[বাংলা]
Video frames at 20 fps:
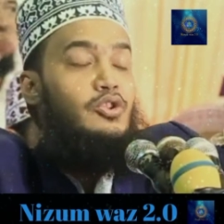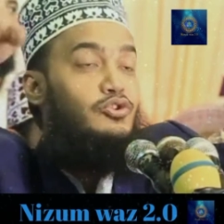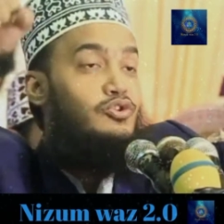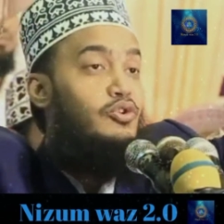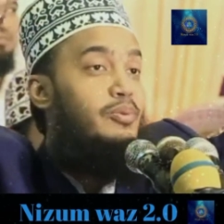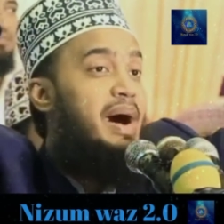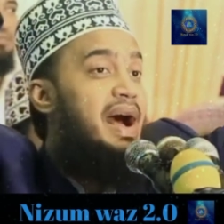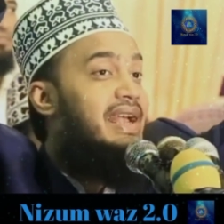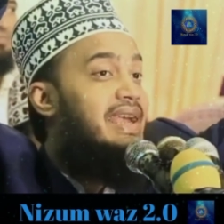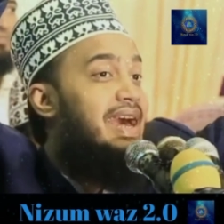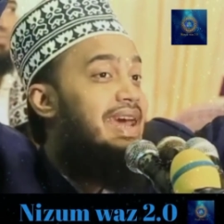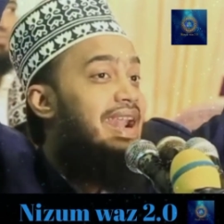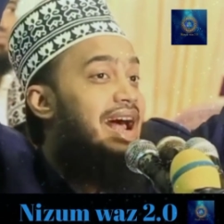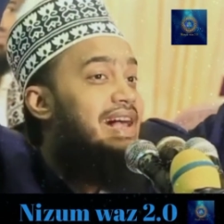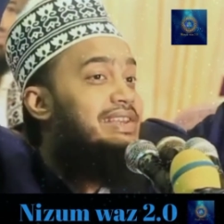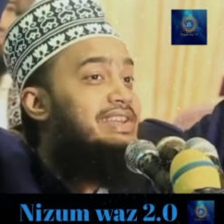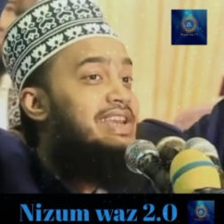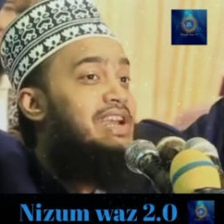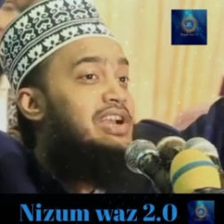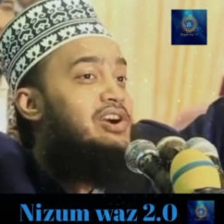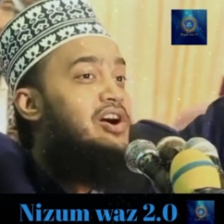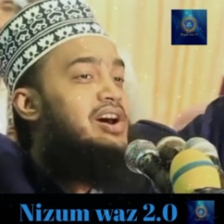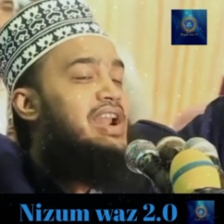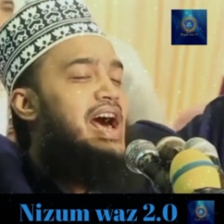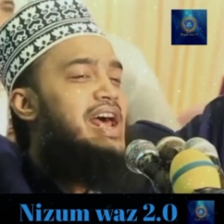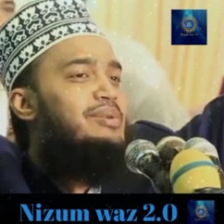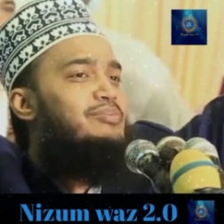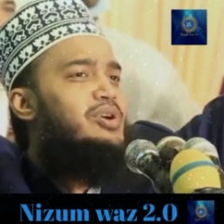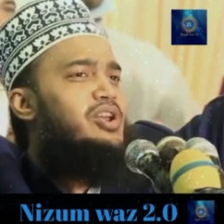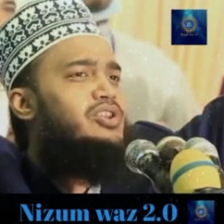তোমাকে রাজি
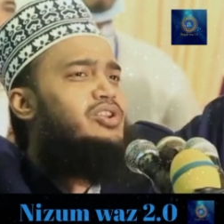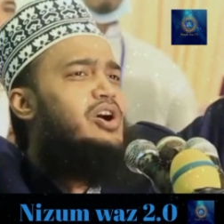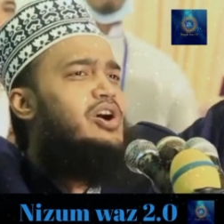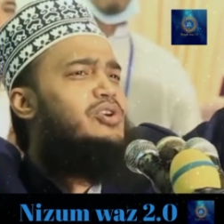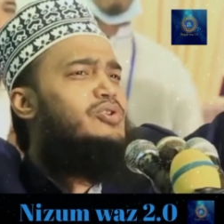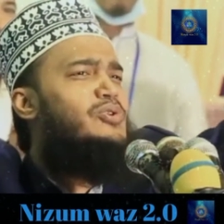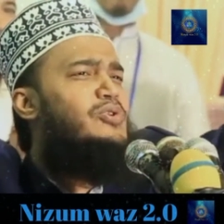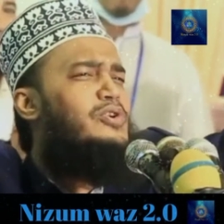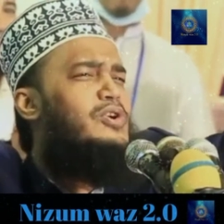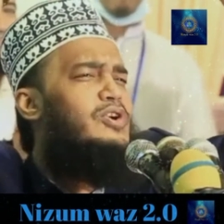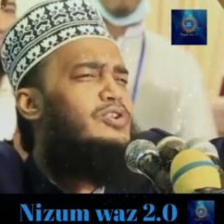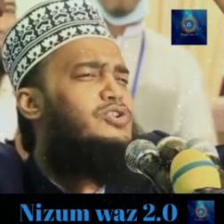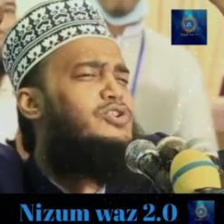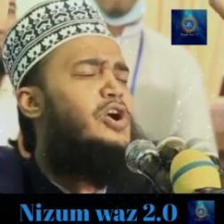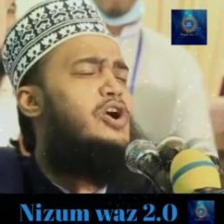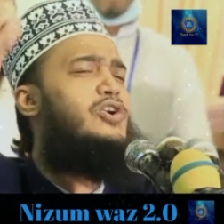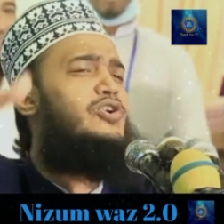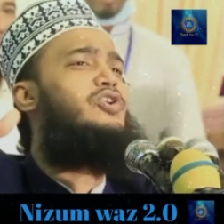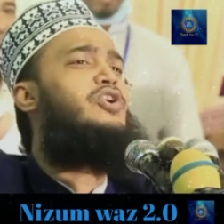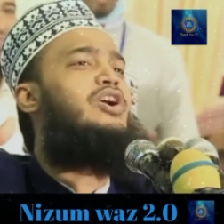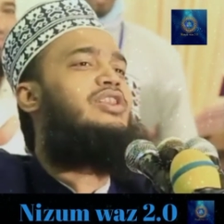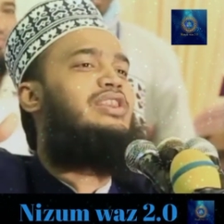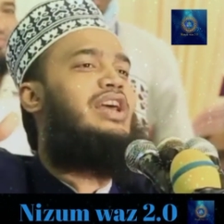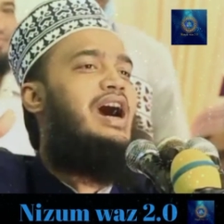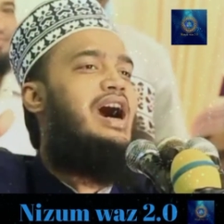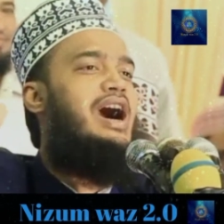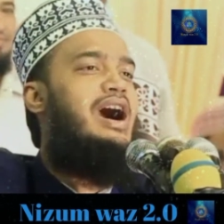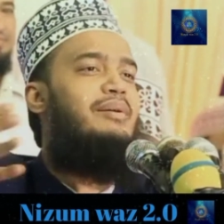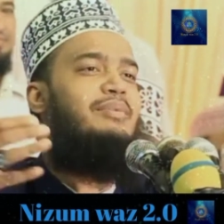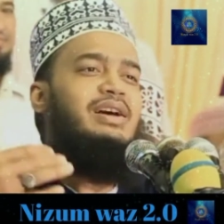করার মতো কোনো যোগ্যতা
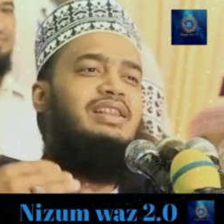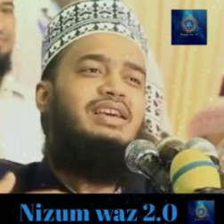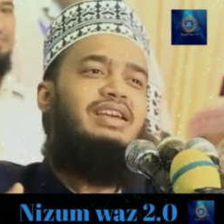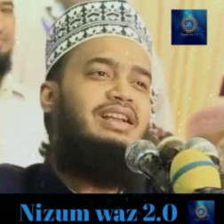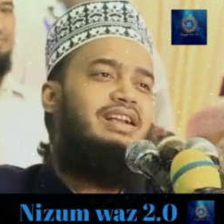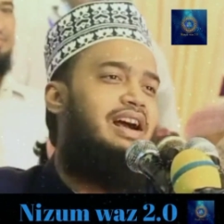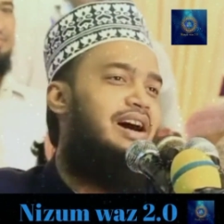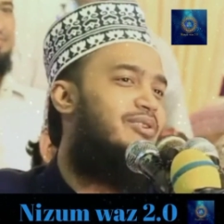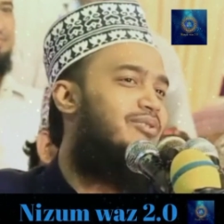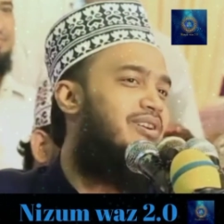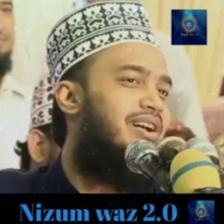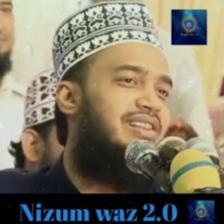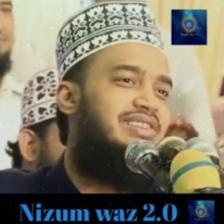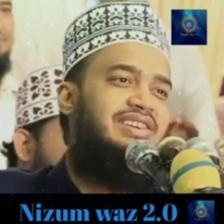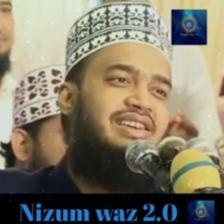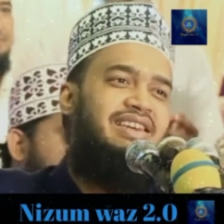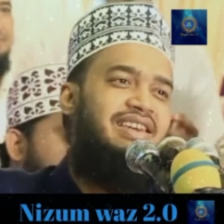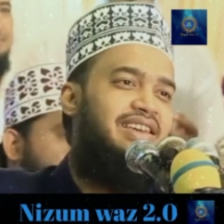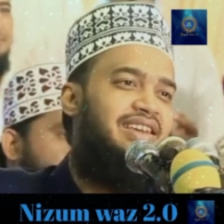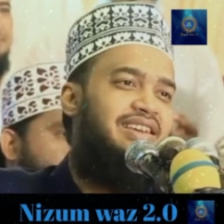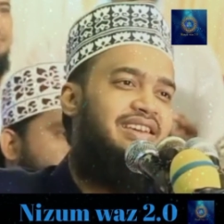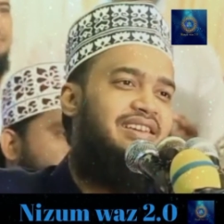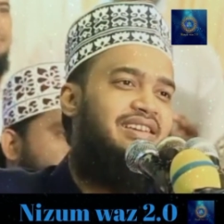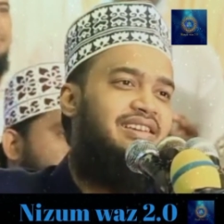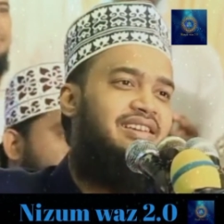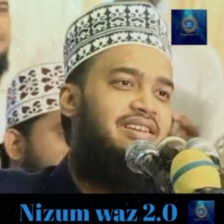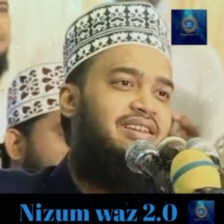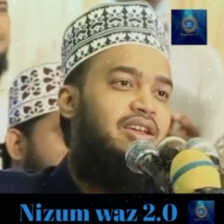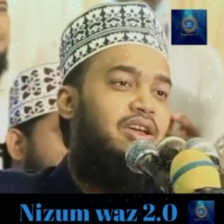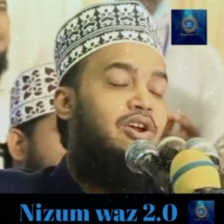আমাদের কারো কাছে নেই
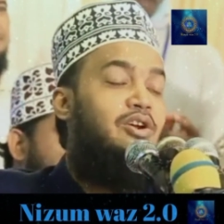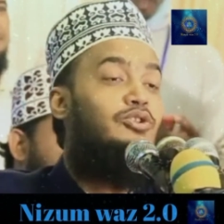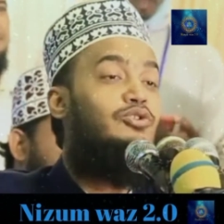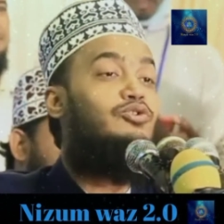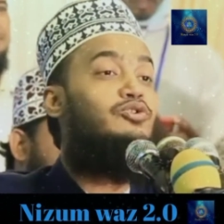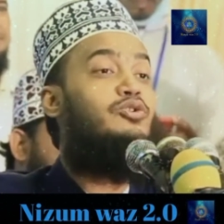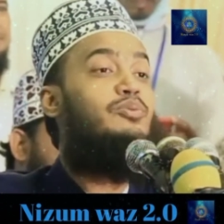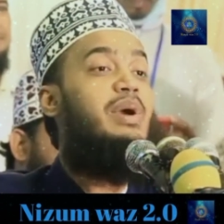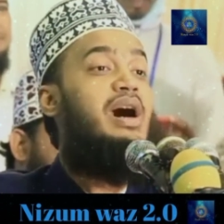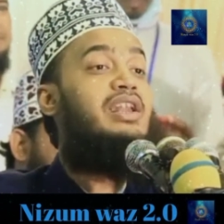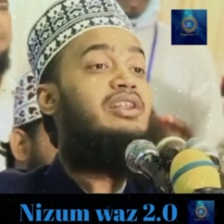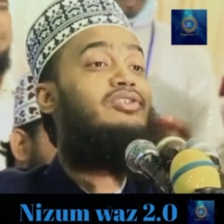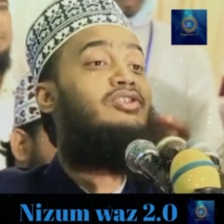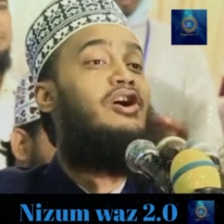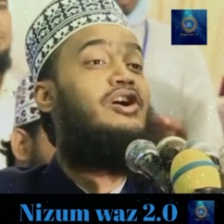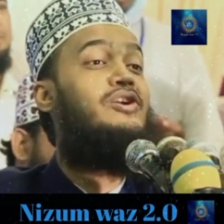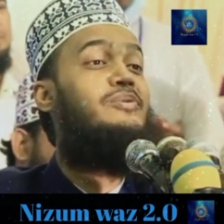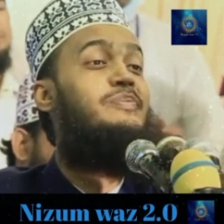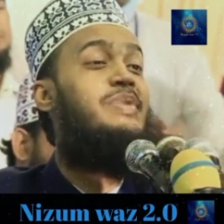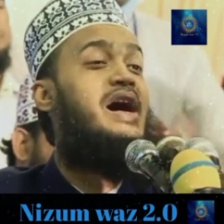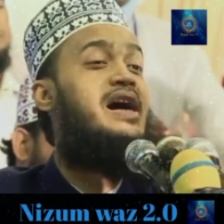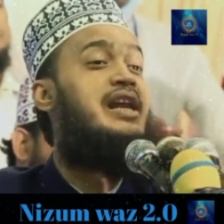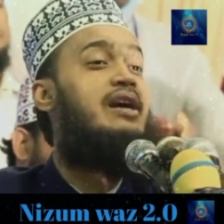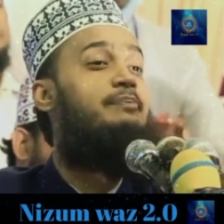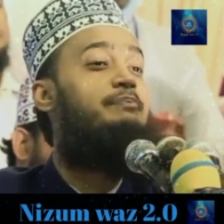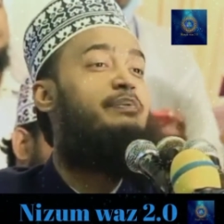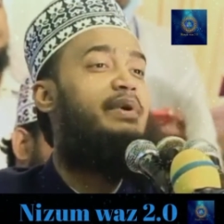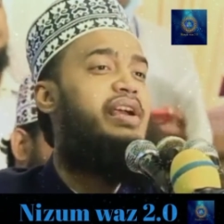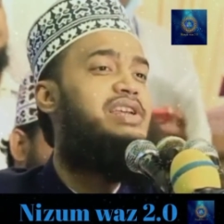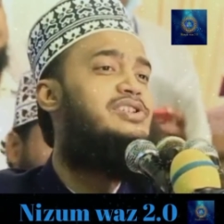তোমার দরবারে
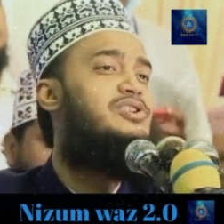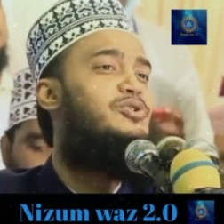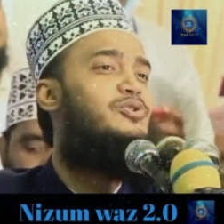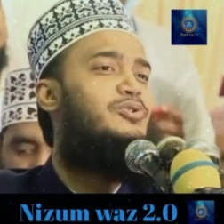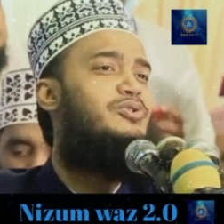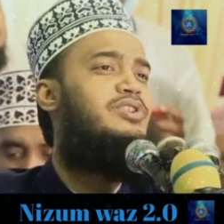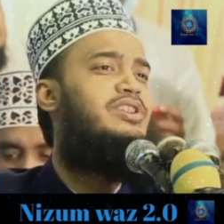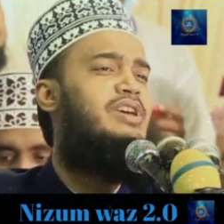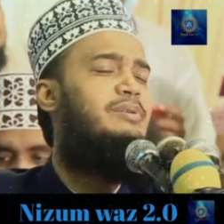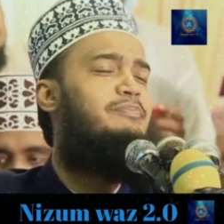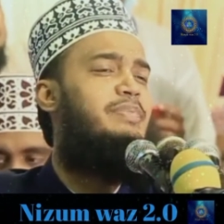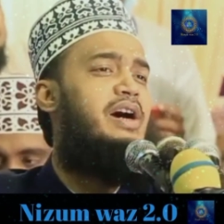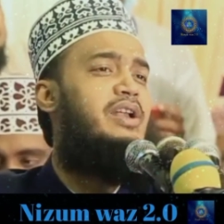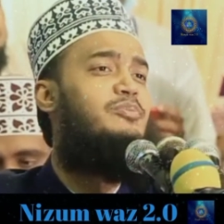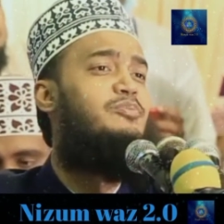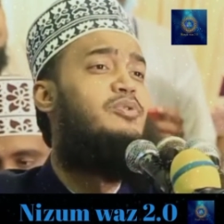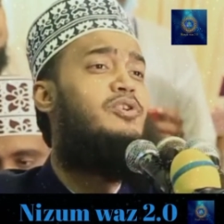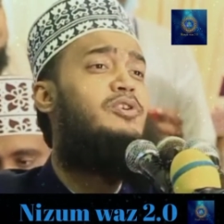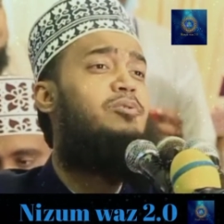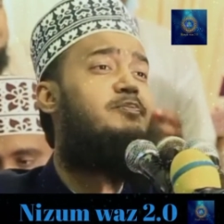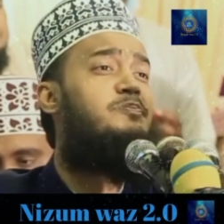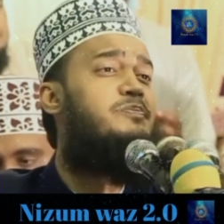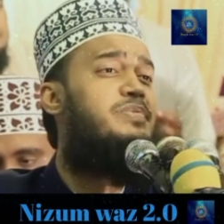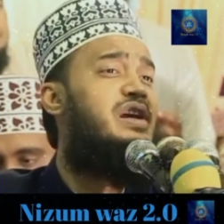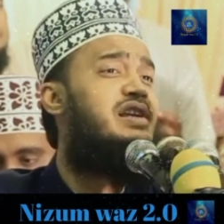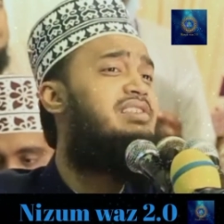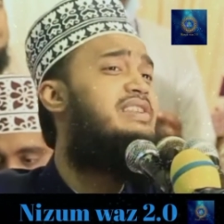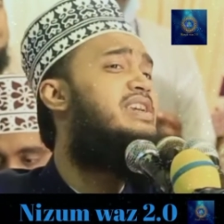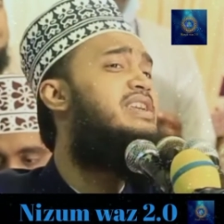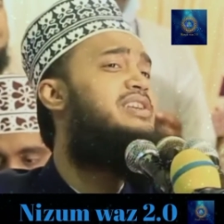পেশ করতে পারবো
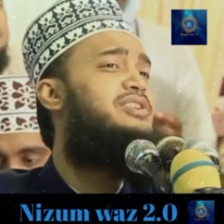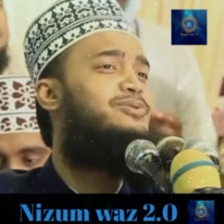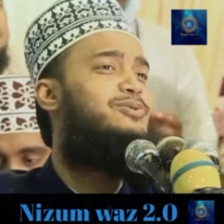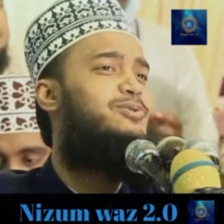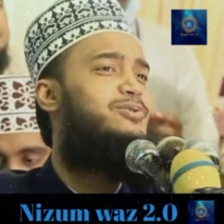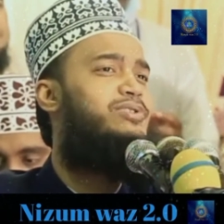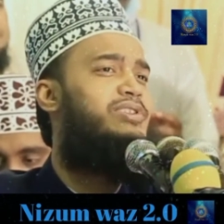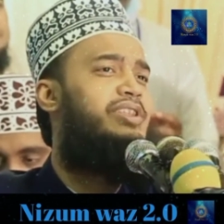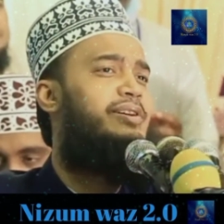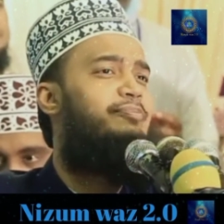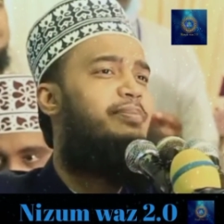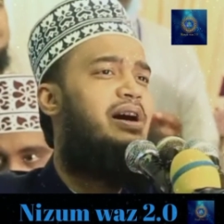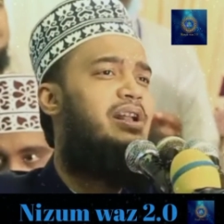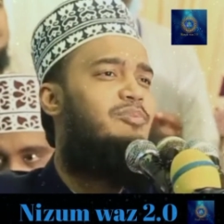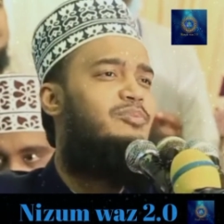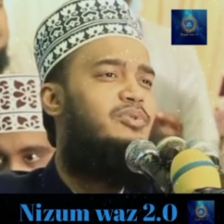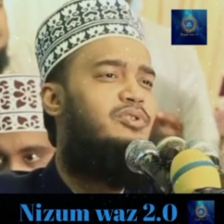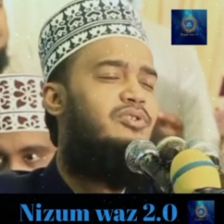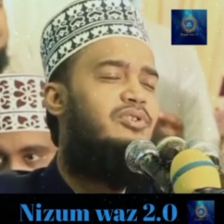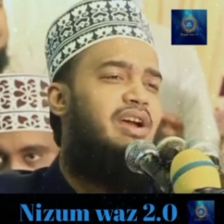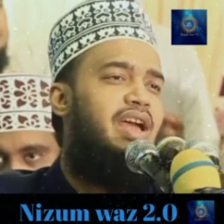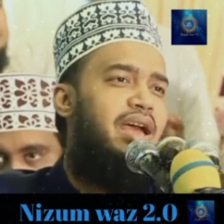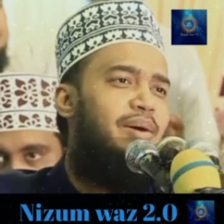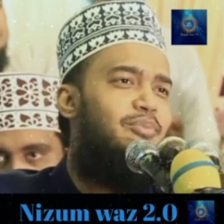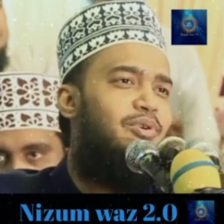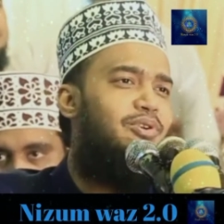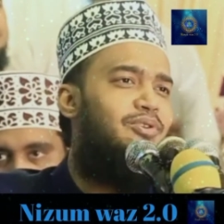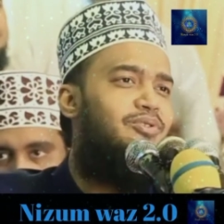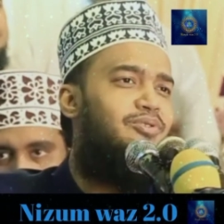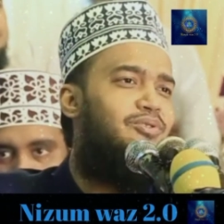প্রেজেন্ট করতে পারবো
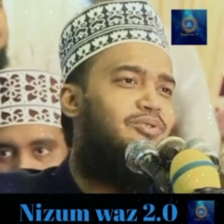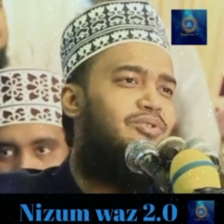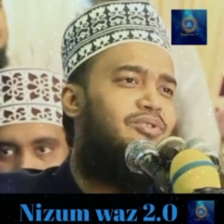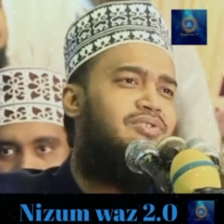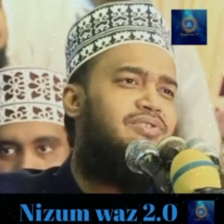এমন কোনো